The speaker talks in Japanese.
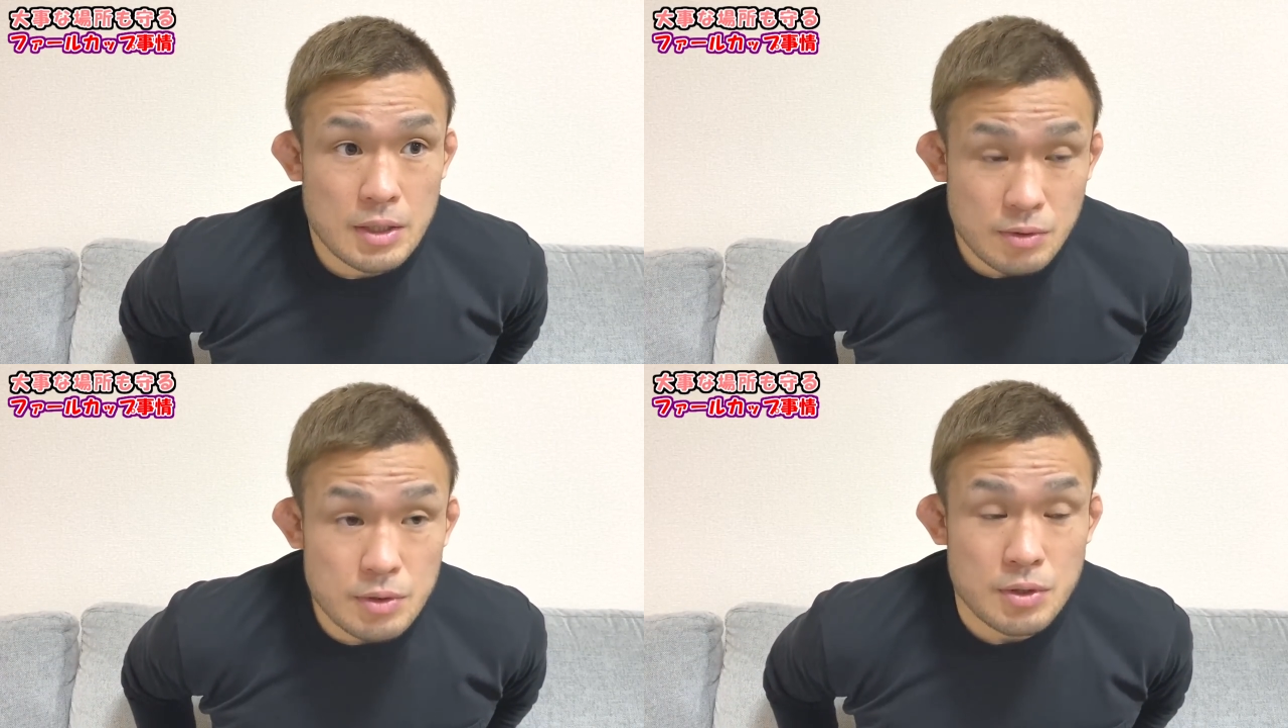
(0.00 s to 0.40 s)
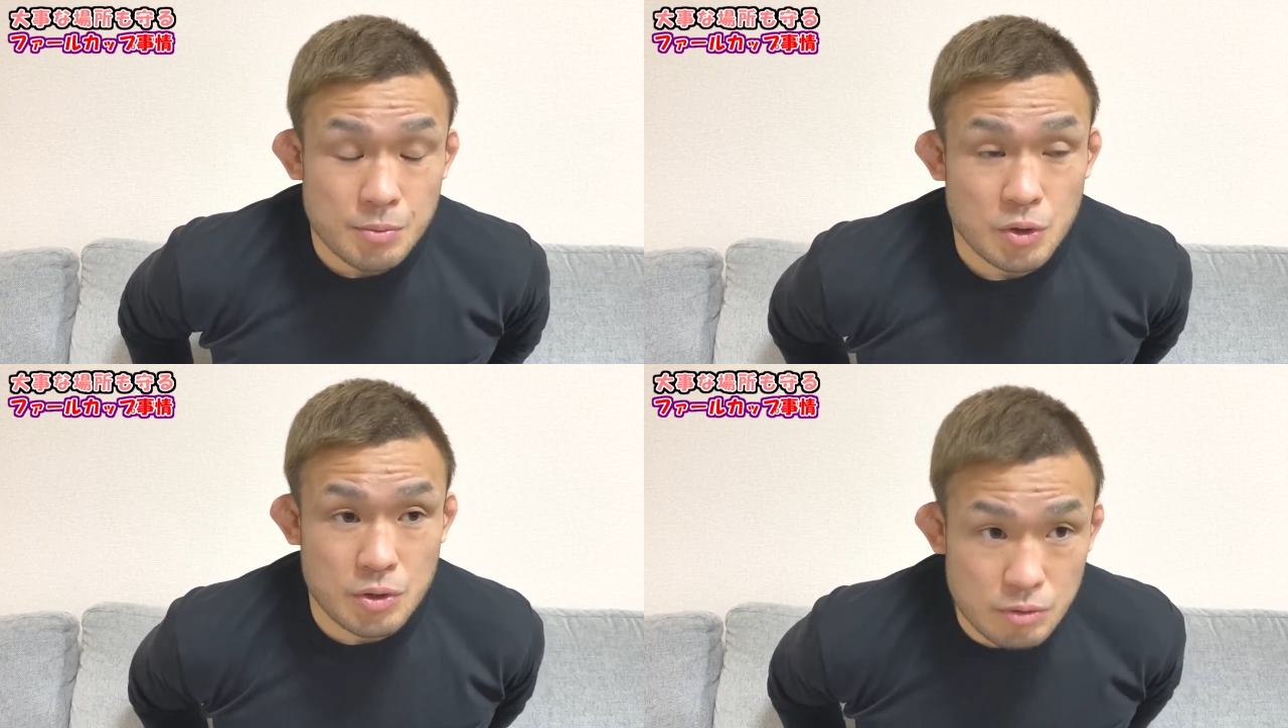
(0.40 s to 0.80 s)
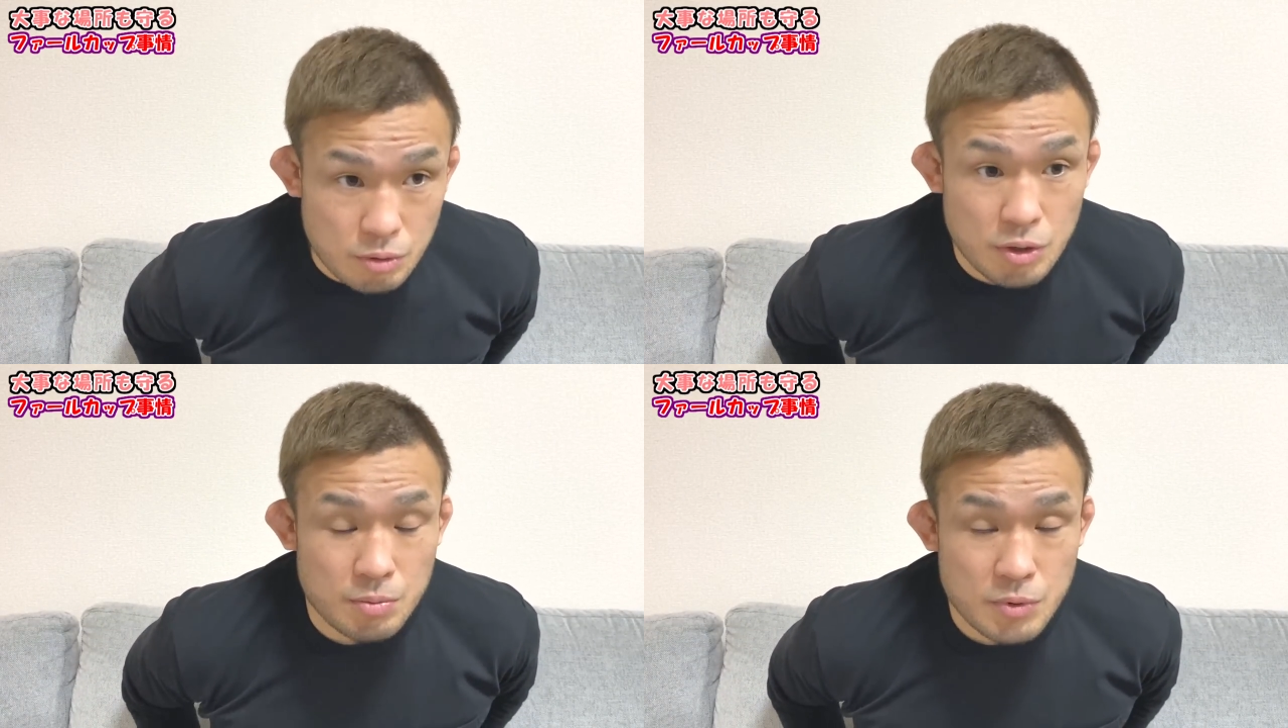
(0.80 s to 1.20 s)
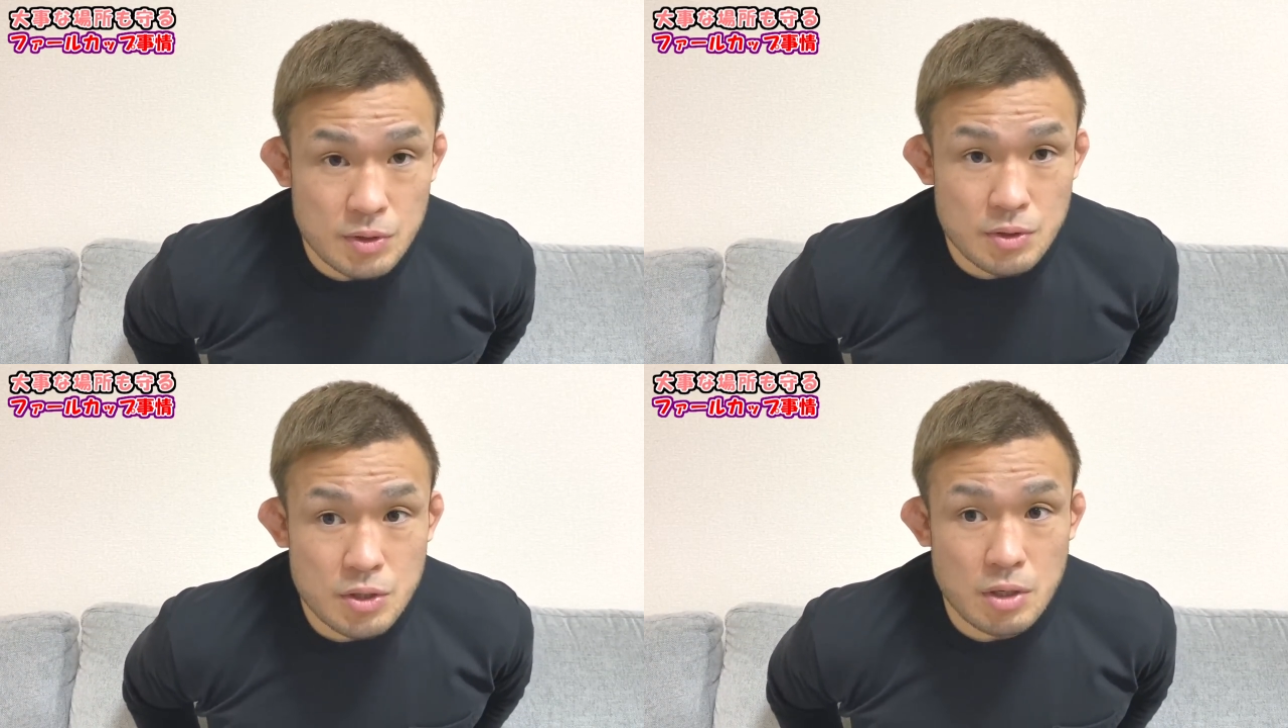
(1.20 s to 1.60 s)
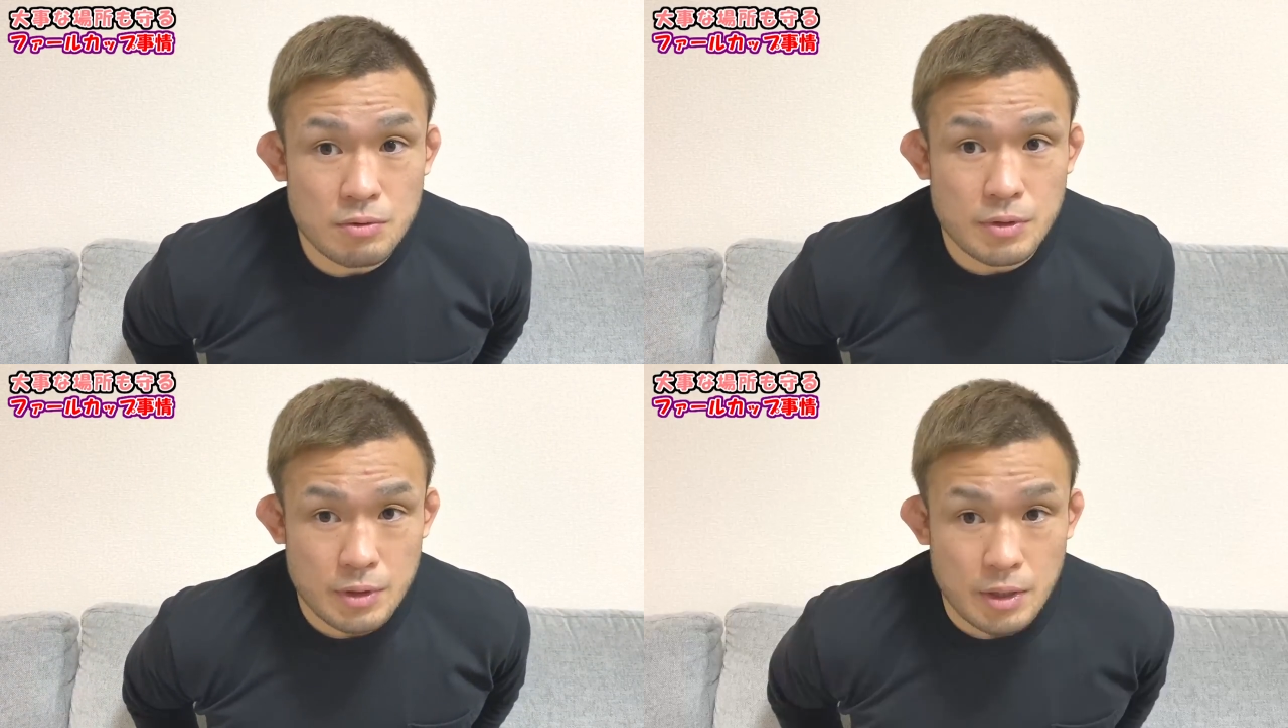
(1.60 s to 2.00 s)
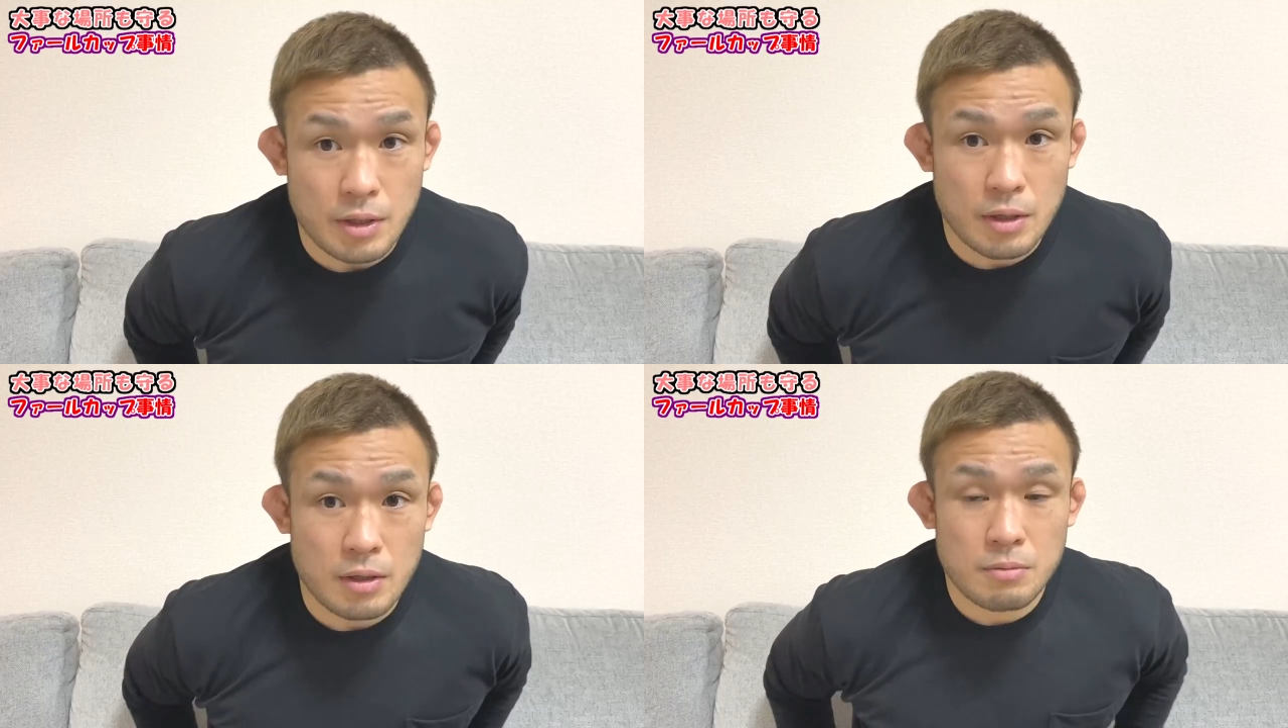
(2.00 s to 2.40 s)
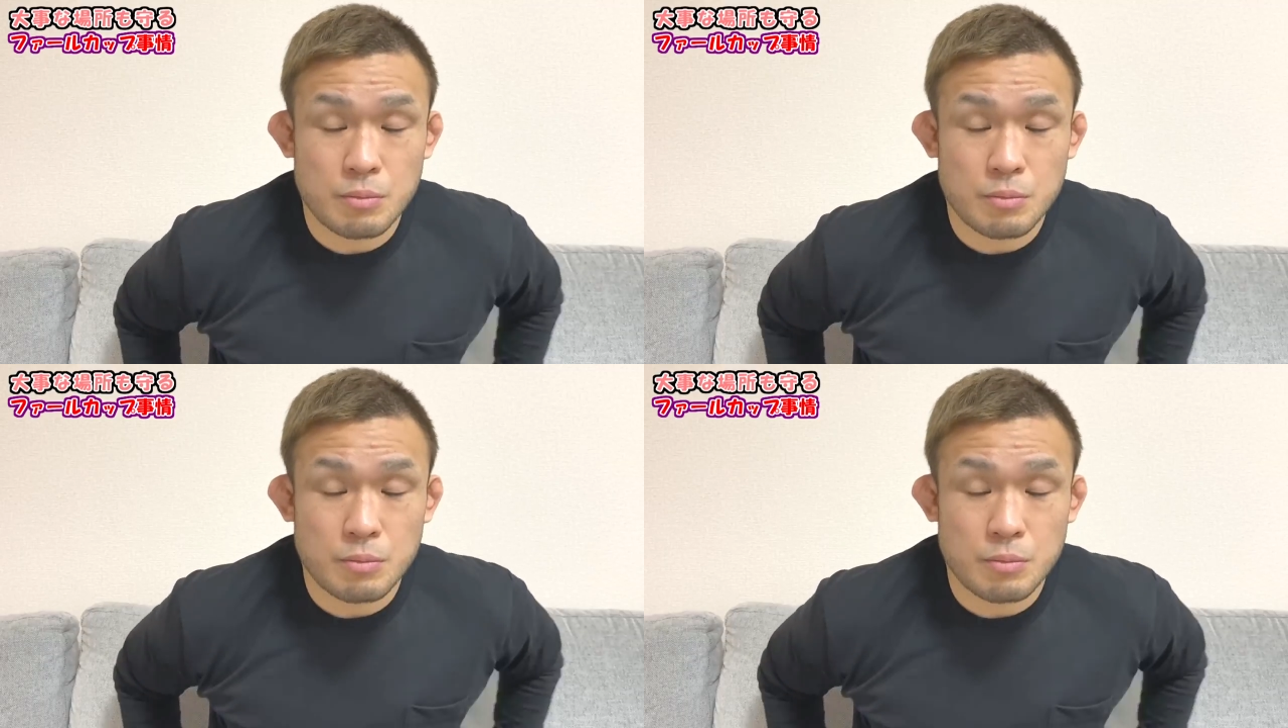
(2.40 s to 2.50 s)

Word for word: あ、そうです。もうギュッと結んじゃうんで。